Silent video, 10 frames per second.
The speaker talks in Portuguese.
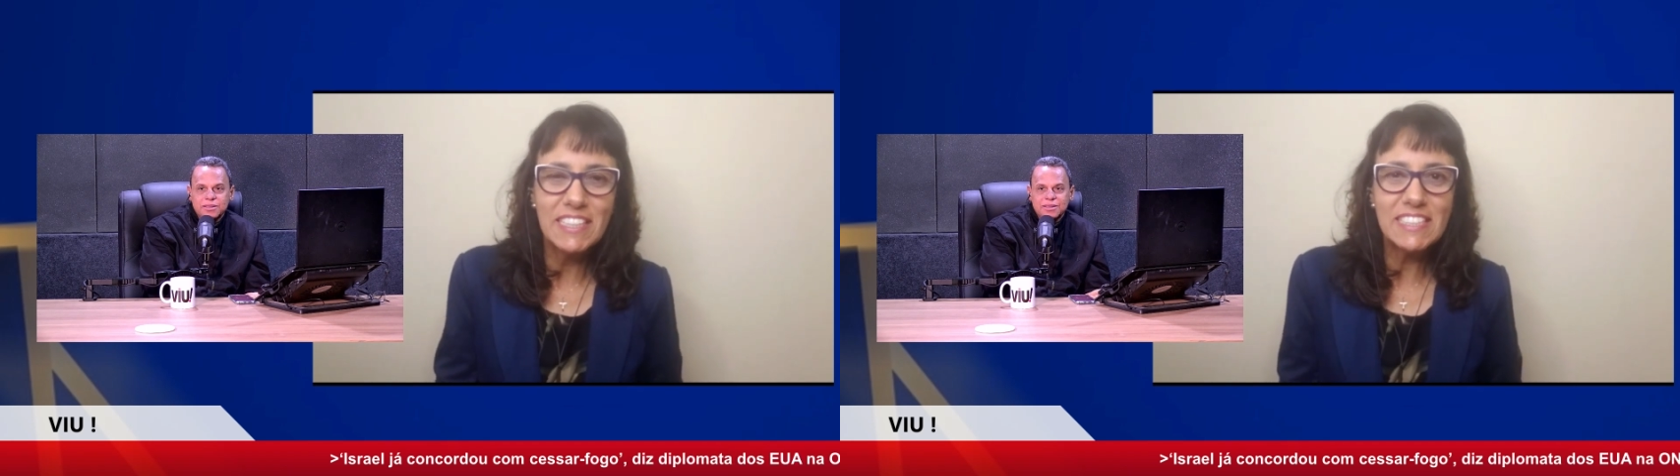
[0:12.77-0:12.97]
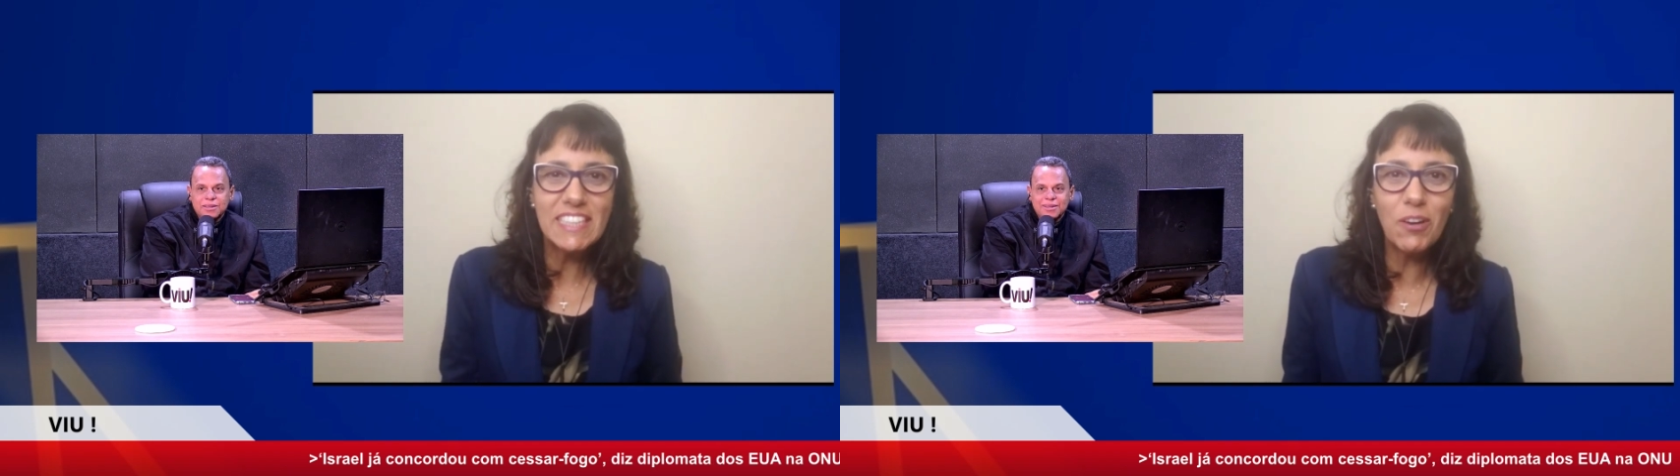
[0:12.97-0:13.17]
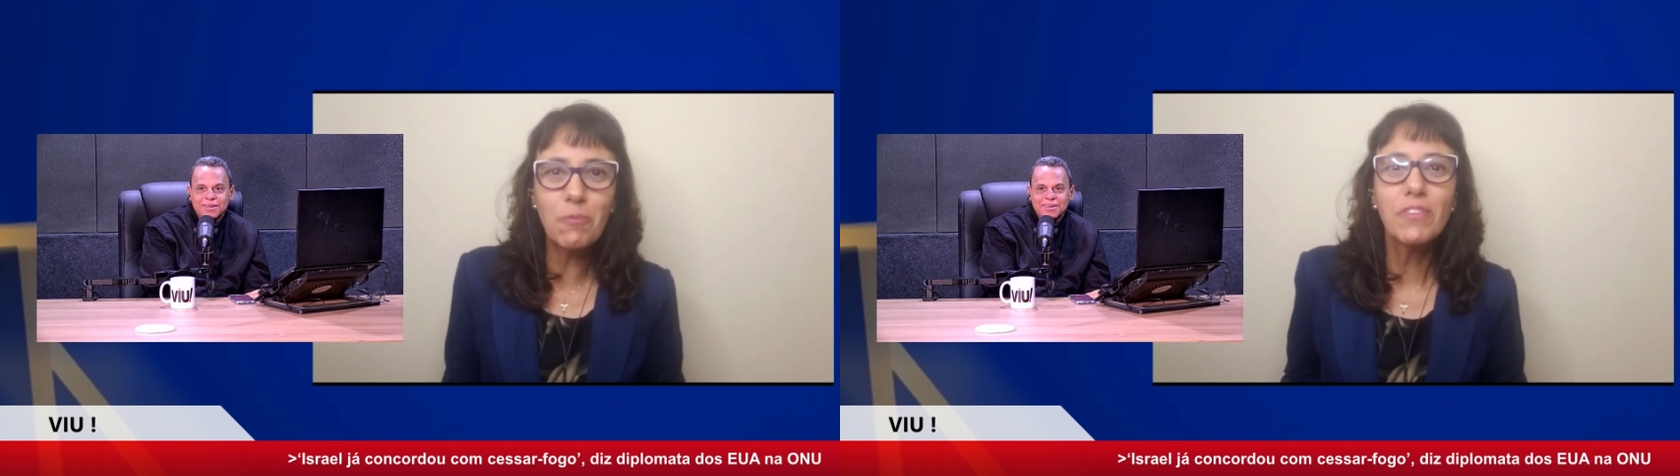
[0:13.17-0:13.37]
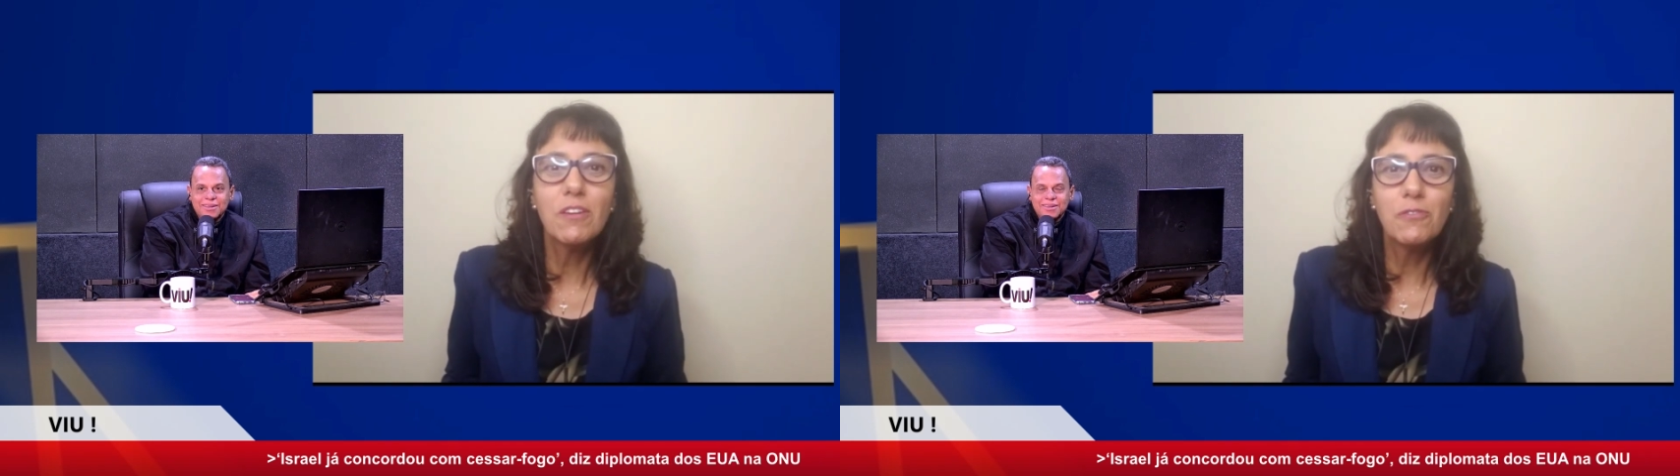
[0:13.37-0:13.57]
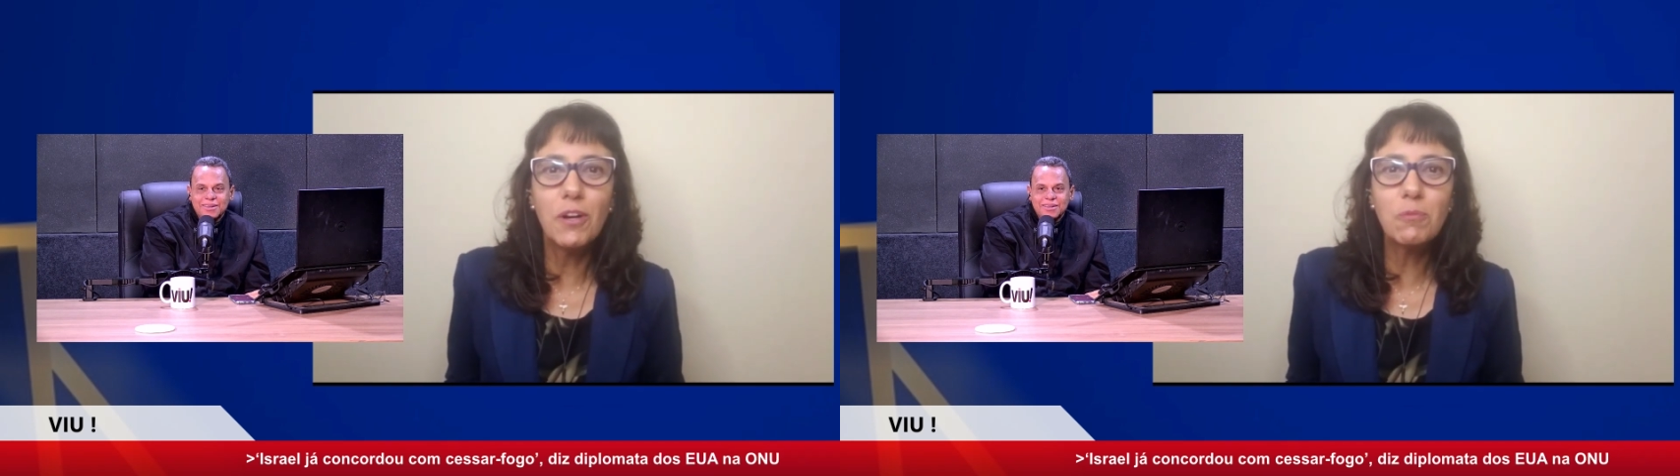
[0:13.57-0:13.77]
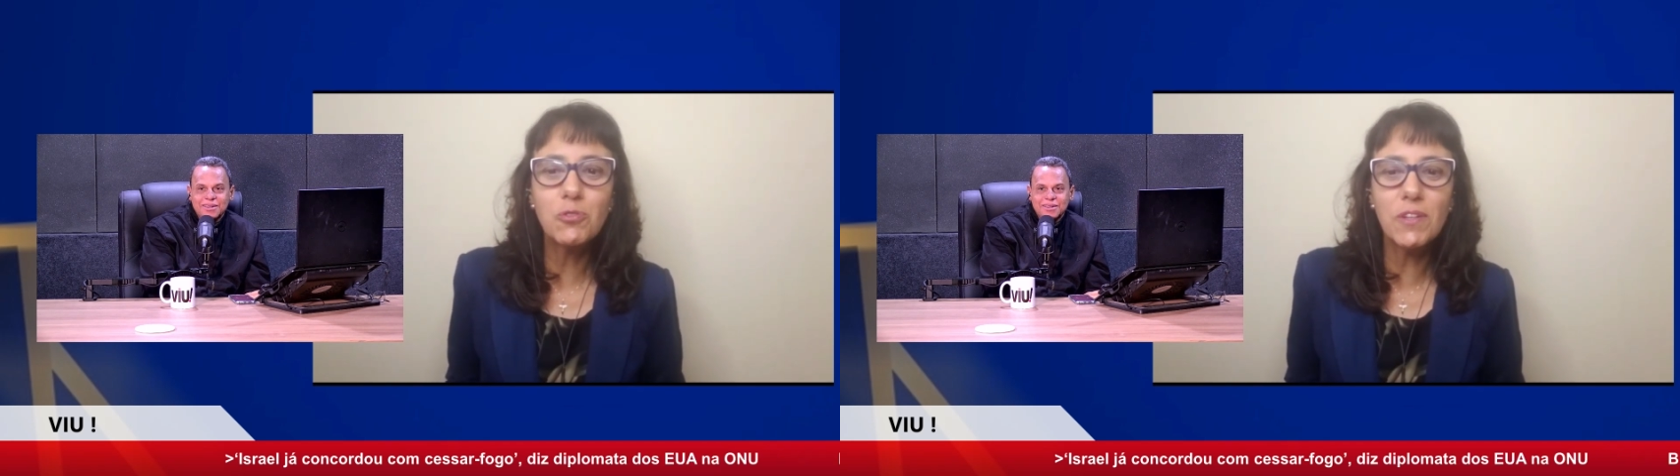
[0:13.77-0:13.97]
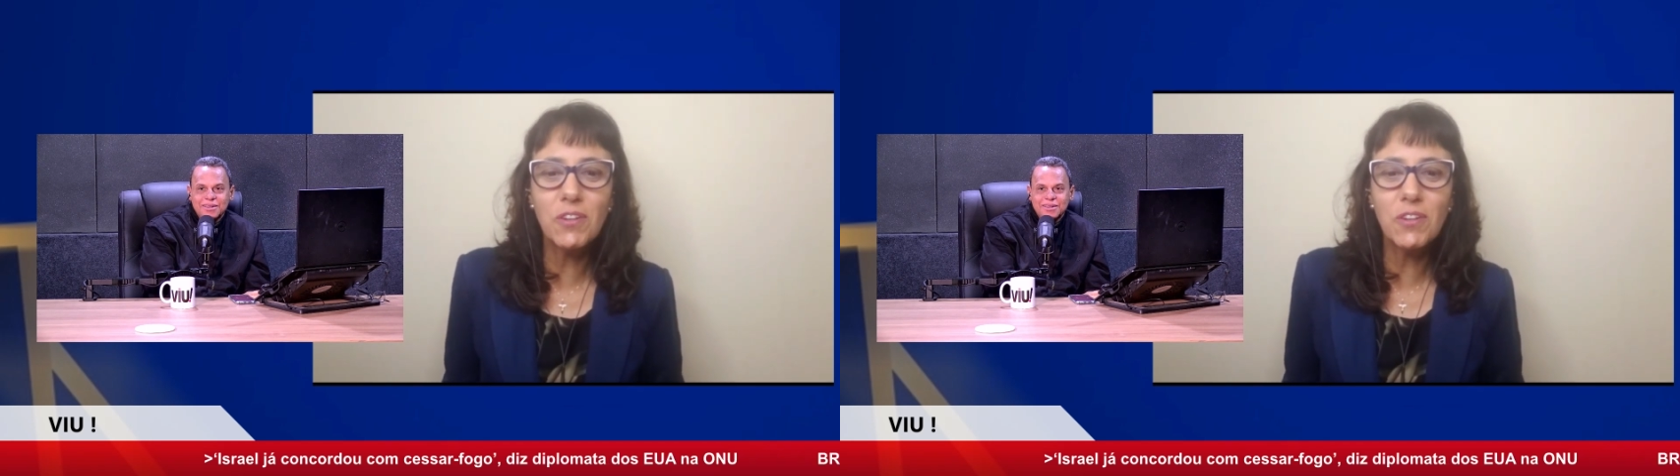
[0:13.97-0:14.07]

Então, vamos